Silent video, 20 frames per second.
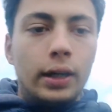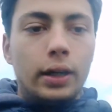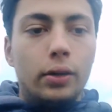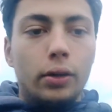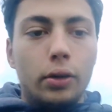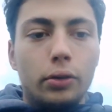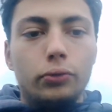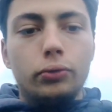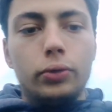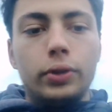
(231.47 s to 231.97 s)

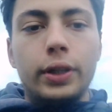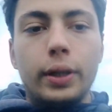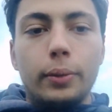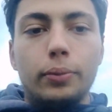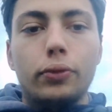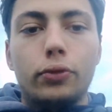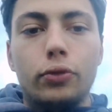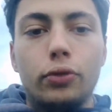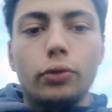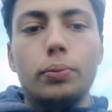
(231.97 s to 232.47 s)
Alors nous, il n'y a
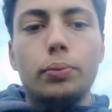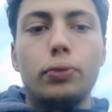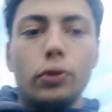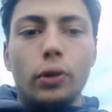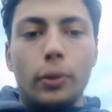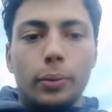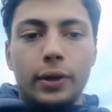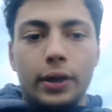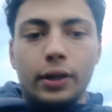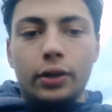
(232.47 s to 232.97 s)
plus qu'une
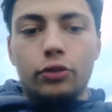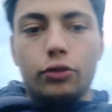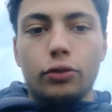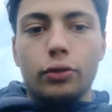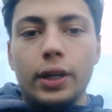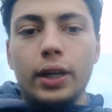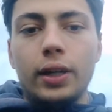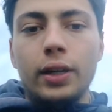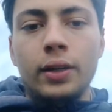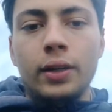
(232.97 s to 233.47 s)
poule en
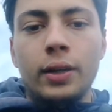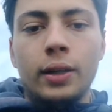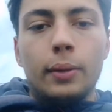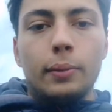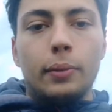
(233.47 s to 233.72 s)
pré-régionale,